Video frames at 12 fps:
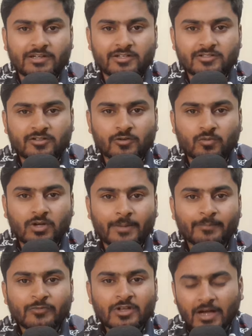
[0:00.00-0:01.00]
एड्रेस करूंगा
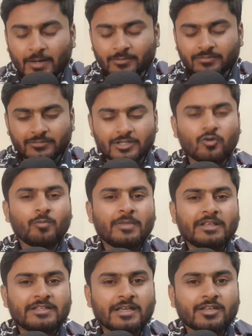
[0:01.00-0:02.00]
अब देखो
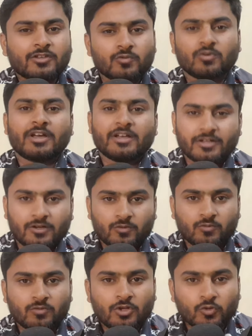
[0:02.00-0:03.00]
मैं ये क्यों कह रहा
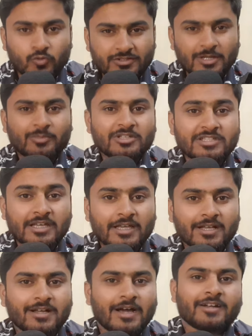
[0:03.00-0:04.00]
हूँ उसके पीछे
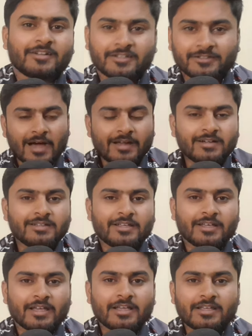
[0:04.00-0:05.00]
एक कारण है कारण
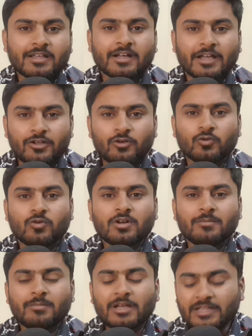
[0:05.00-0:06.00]
ये है कि कई
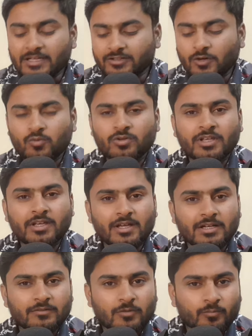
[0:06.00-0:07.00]
लोग मैं देखता हूँ कि
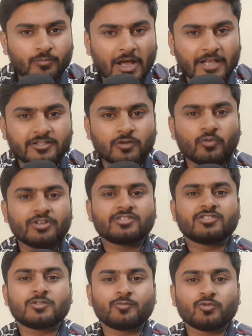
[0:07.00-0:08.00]
ऐसे
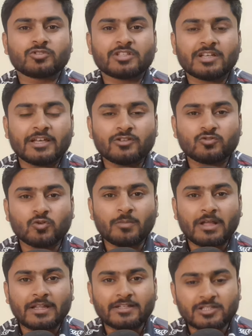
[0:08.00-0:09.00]
क्वेश्चंस पूछते हैं जो
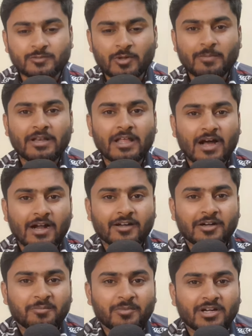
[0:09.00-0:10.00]
मैंने जिस पे मैंने आठ
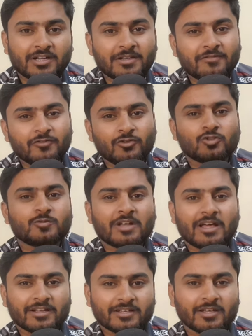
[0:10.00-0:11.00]
आठ मिनट के वीडियोस
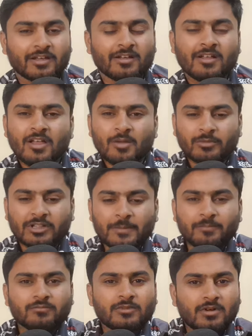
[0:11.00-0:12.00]
बना रखे हैं
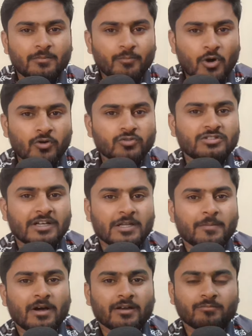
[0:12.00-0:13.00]
मतलब बहुत
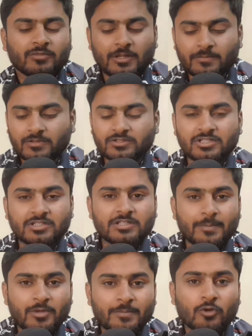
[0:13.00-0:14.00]
ज़्यादा बार मतलब
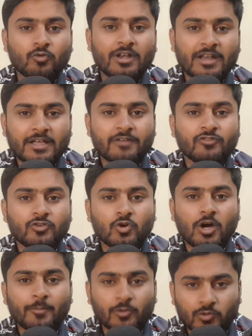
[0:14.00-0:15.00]
जब भी मैं कोई नया वीडियो
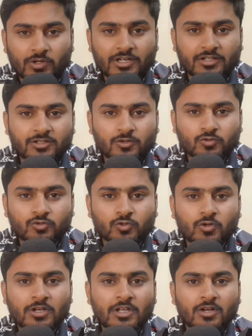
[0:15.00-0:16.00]
अपलोड करता हूँ
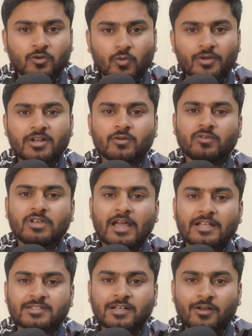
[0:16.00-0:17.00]
तो कोई ना कोई
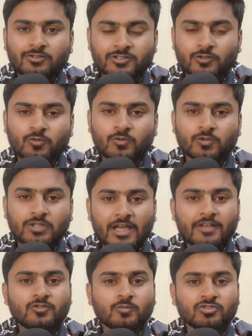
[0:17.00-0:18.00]
ऐसा ज़रूर होता
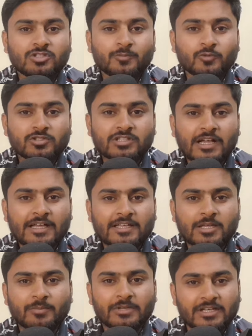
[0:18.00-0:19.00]
है जो मुझसे पूछता है
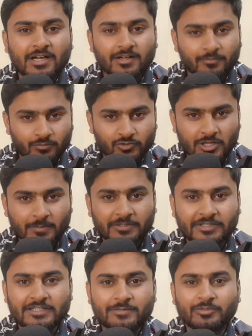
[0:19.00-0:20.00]
कि भैया मुझे
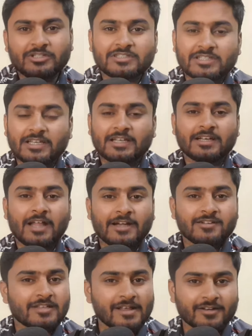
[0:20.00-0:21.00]
बताइए प्लीज़ कि इन
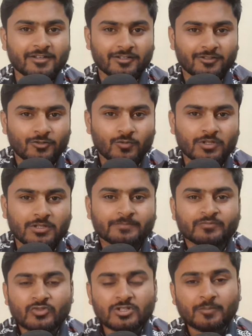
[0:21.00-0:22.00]
हैंड सैलरी कितनी होगी
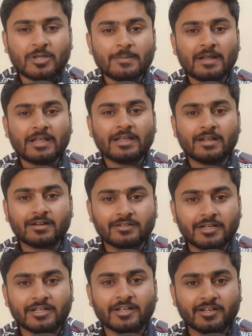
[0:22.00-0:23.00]
जबकि मैंने एक
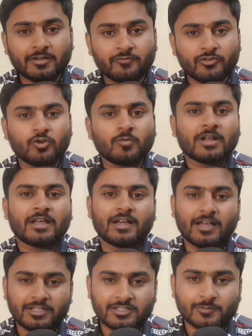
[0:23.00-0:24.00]
डेडिकेटेड वीडियो बनाया
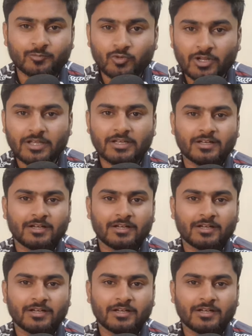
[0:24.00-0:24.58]
है इस पूरे